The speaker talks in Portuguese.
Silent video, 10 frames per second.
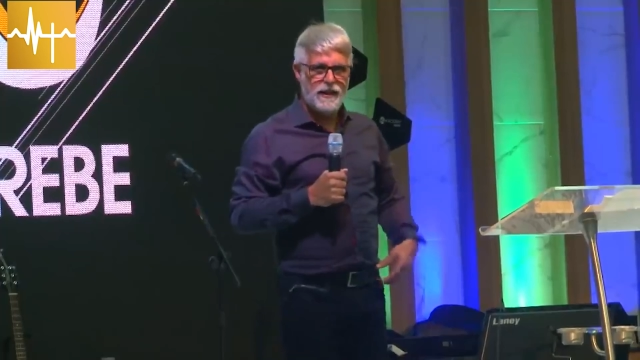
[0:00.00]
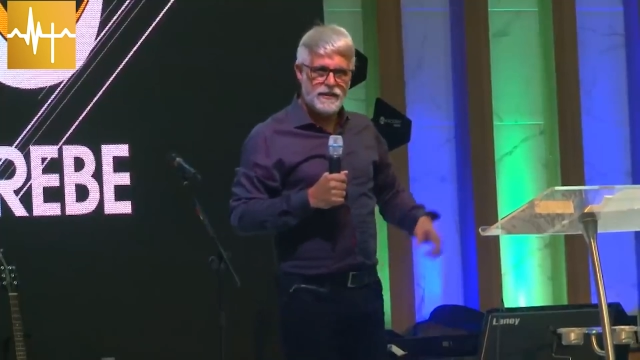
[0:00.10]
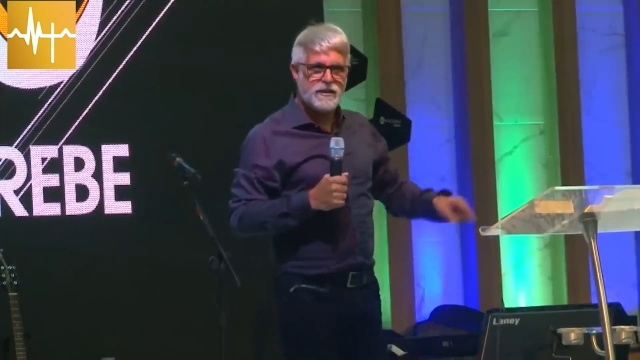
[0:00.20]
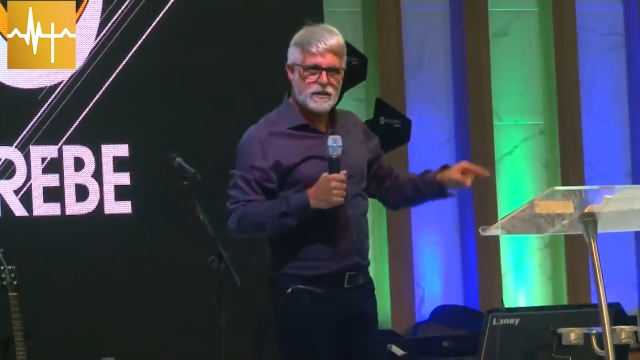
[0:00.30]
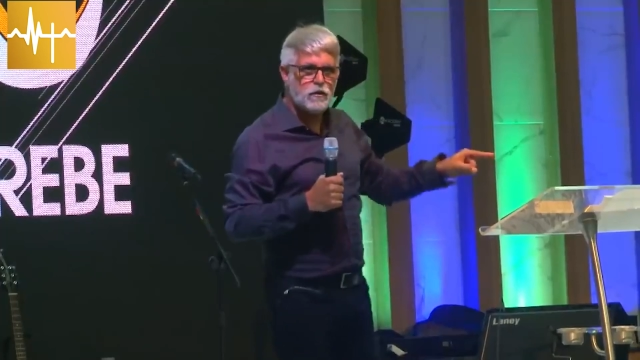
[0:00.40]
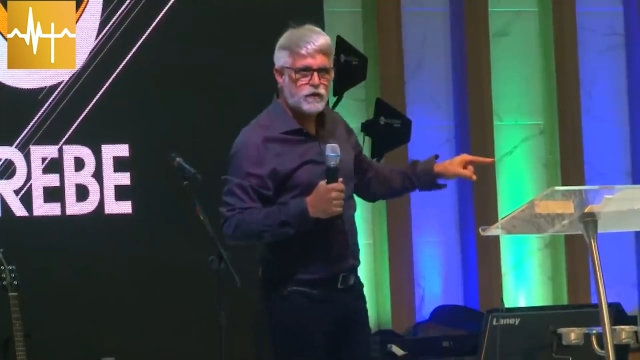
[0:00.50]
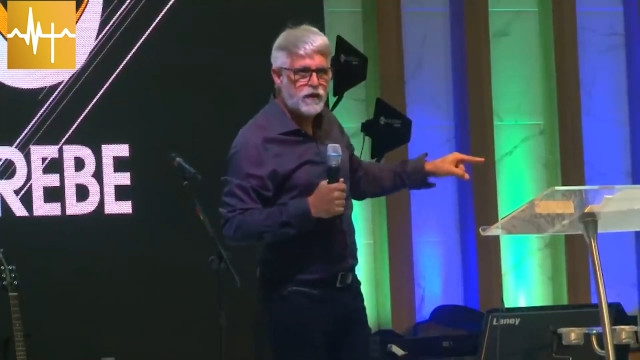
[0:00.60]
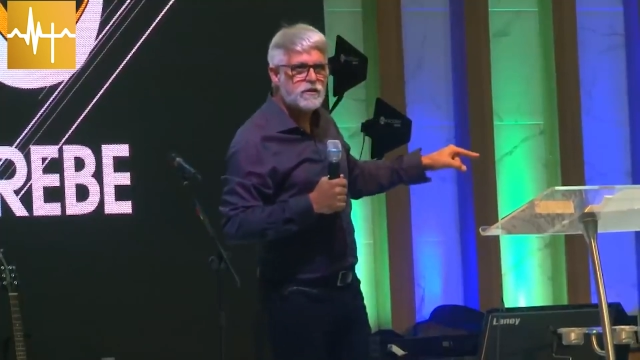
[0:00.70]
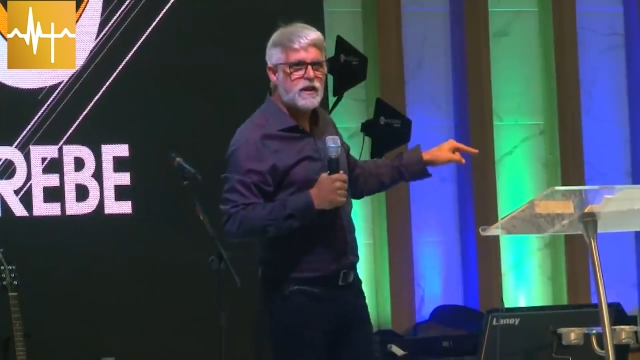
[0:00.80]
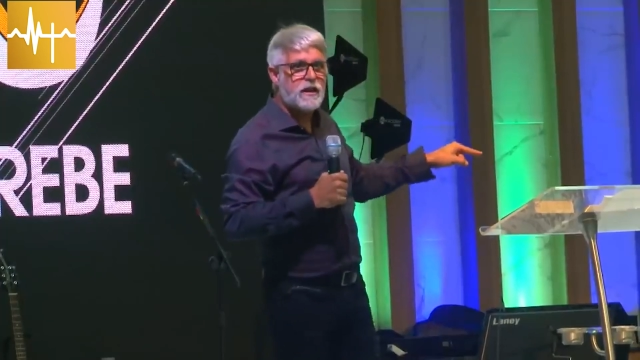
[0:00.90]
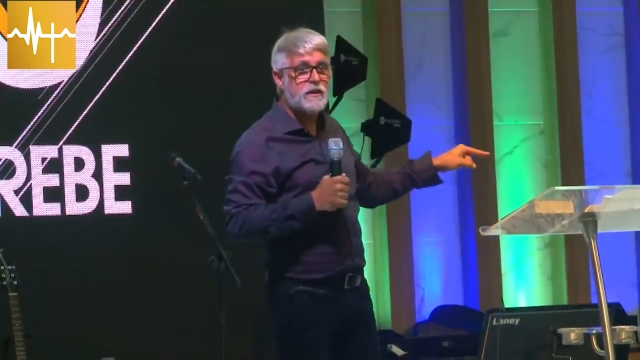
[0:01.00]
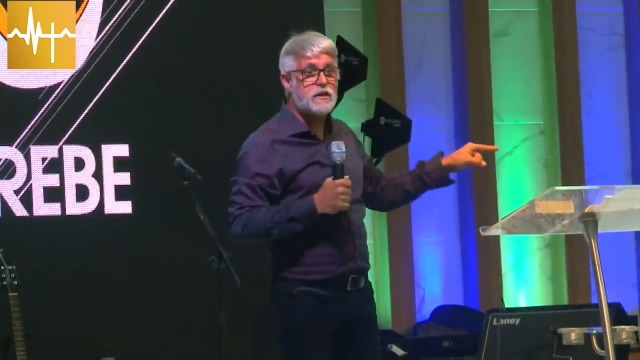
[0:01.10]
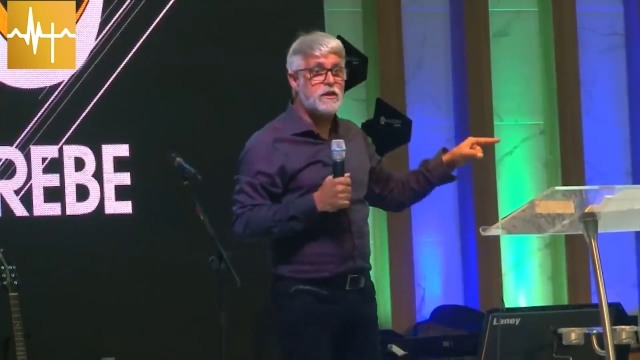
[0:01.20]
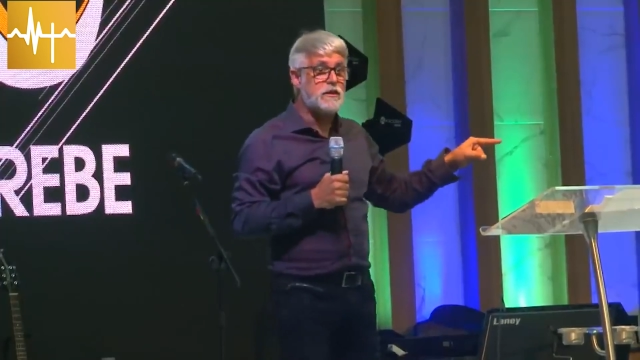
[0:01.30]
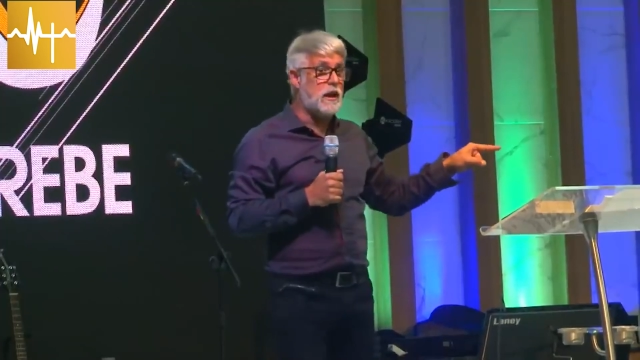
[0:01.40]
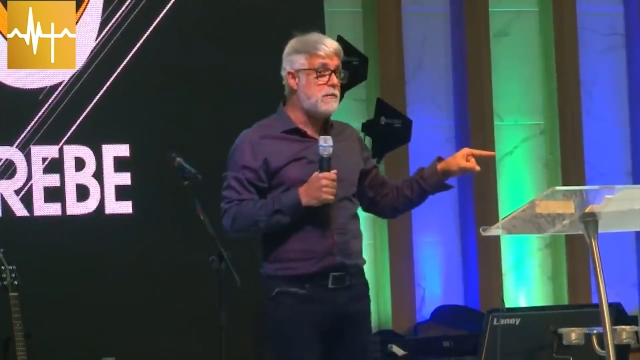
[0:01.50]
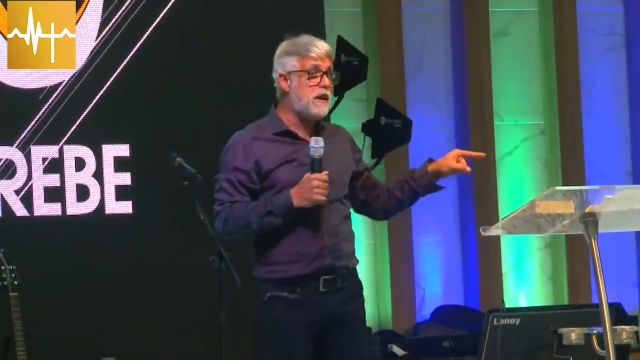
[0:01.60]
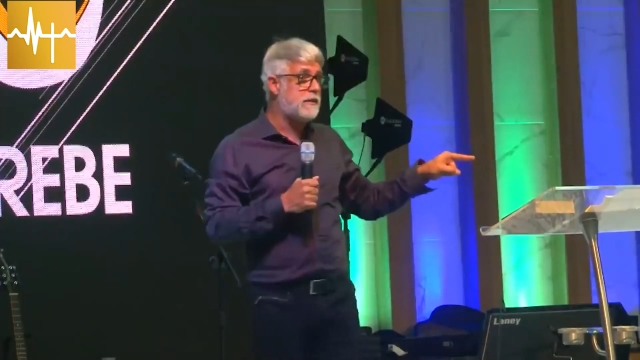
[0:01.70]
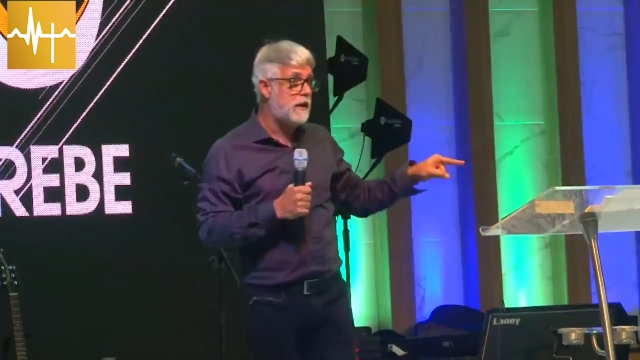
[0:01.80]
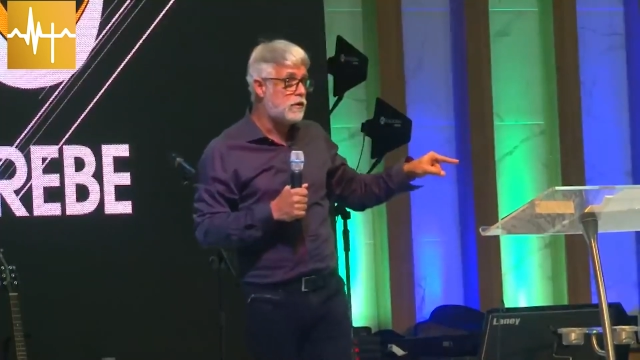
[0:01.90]
Esses são os filhos daqueles que
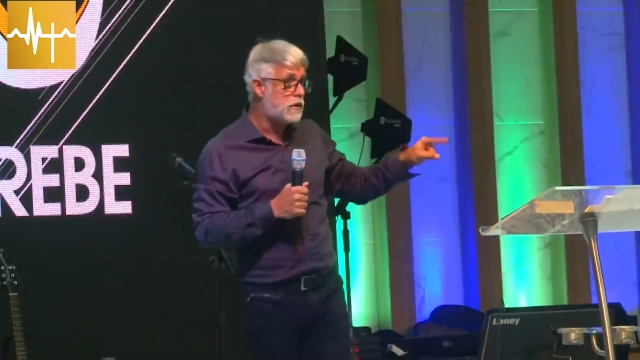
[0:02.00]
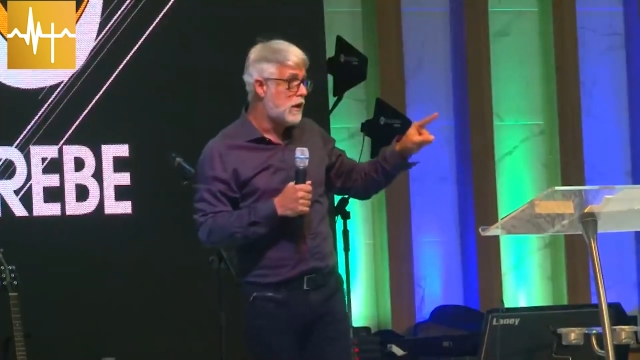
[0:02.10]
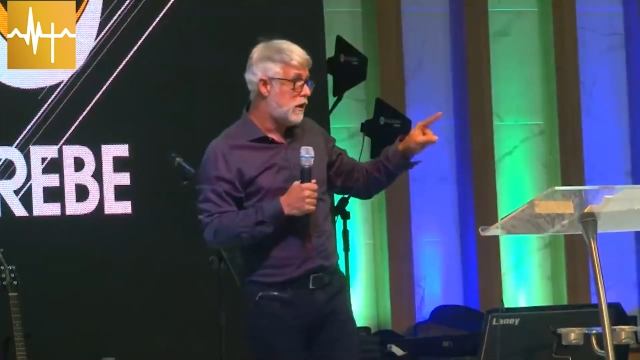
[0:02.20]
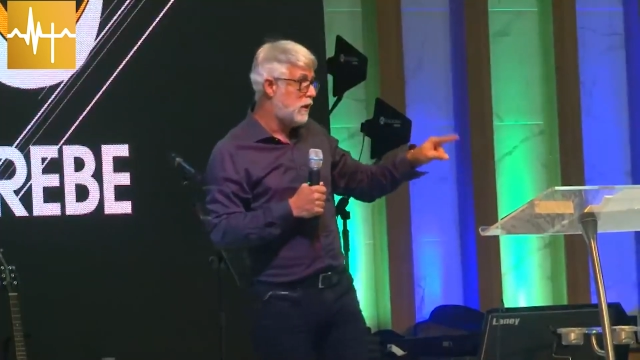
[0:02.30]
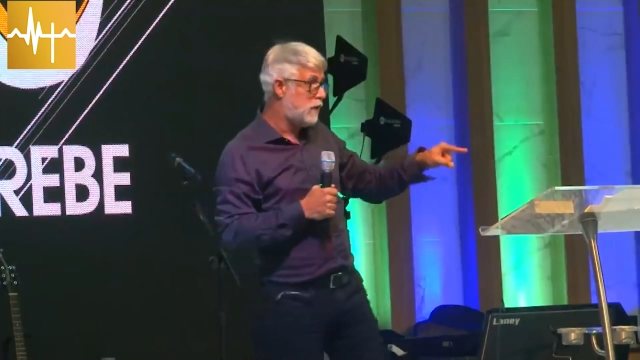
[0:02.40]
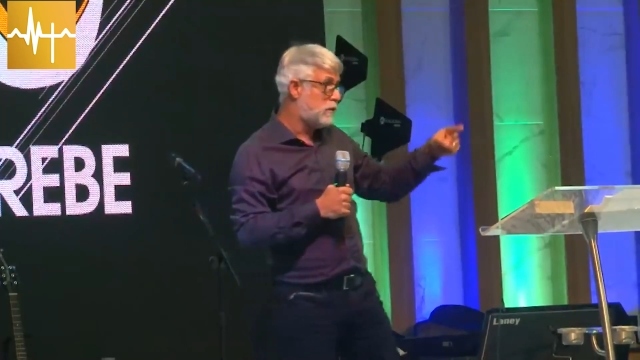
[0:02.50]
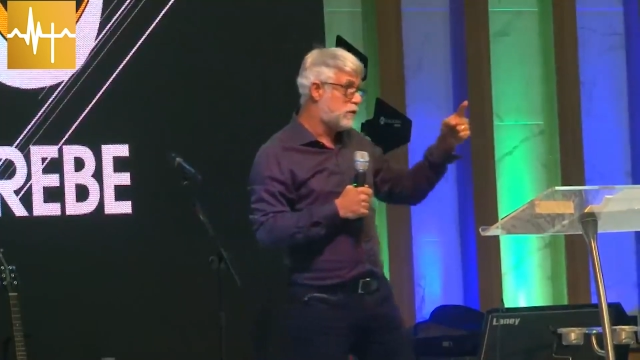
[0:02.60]
temem a Deus e